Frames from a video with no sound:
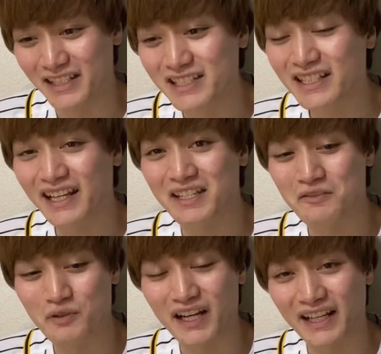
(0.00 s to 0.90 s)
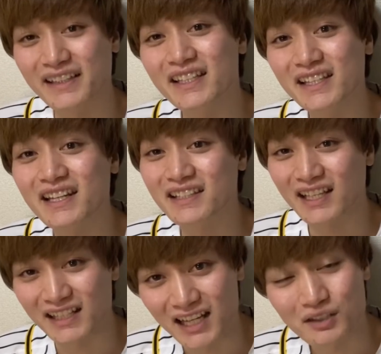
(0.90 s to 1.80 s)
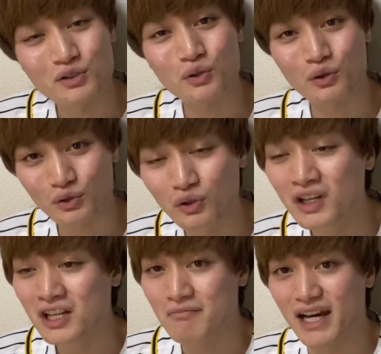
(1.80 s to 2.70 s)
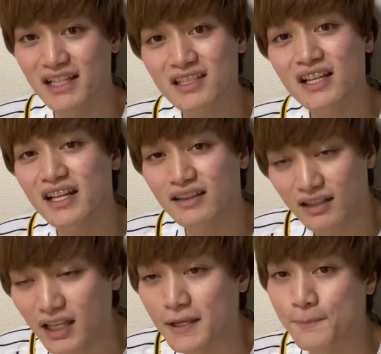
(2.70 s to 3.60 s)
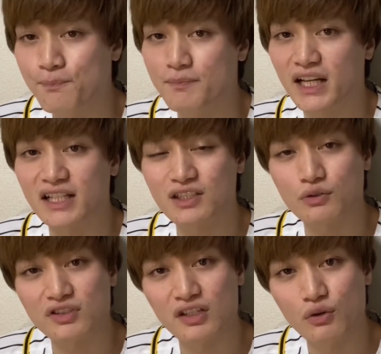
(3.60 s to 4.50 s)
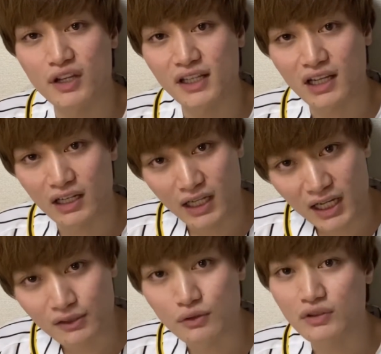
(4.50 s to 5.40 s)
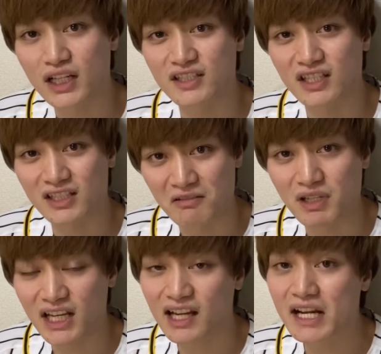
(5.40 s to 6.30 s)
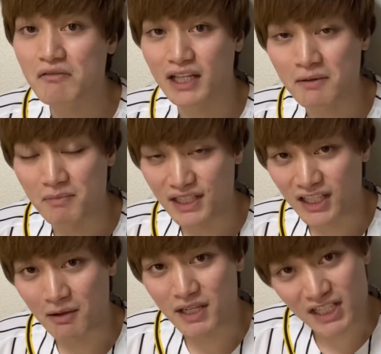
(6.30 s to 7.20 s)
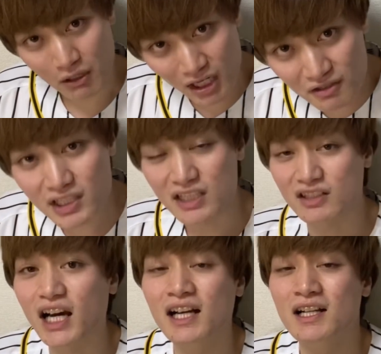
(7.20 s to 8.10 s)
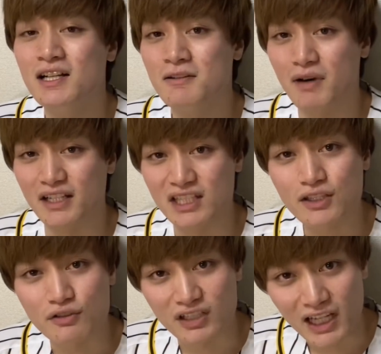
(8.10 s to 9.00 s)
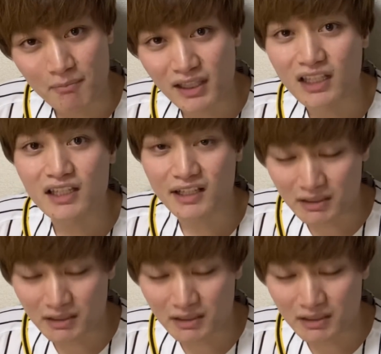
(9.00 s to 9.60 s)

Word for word: ね、次回は買っていただきたいなというところと、まあ明日買って、まあ勝ち越しで終えれたらなという感じですね。まあ流れはね、めちゃめちゃ悪いですが、まあ西くんに頑張っていただ